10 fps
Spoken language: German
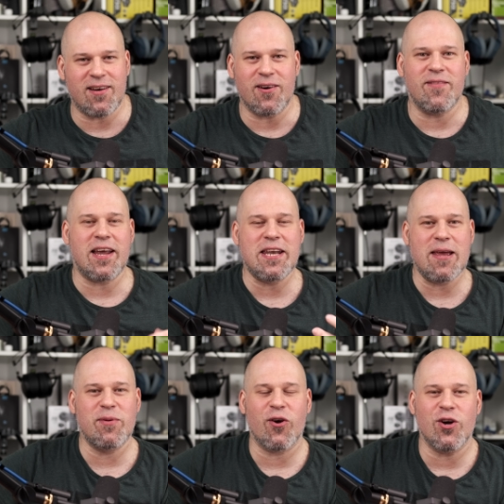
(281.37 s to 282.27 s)
irgendwie an
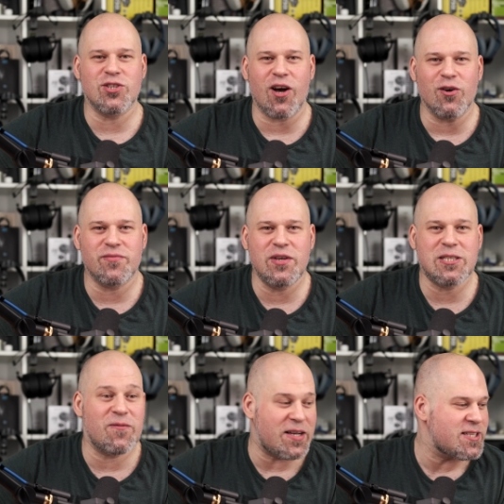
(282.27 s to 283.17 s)
Nebengeräuschen
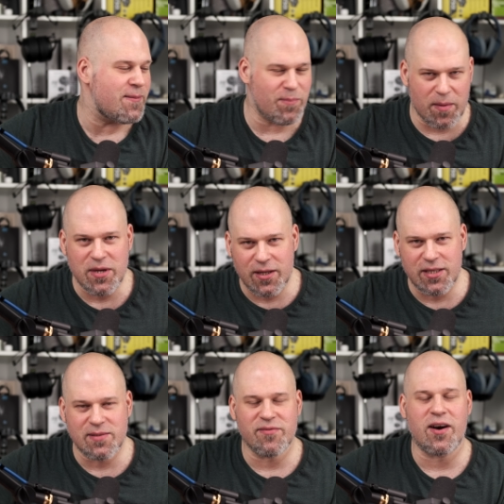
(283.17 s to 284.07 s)
rausfiltert, was eben bei mir in
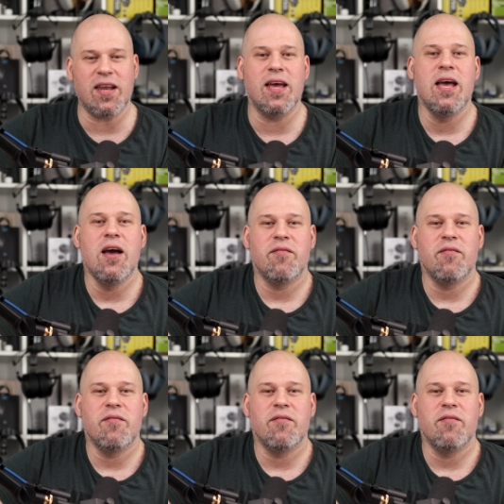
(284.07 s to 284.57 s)
diesem Falle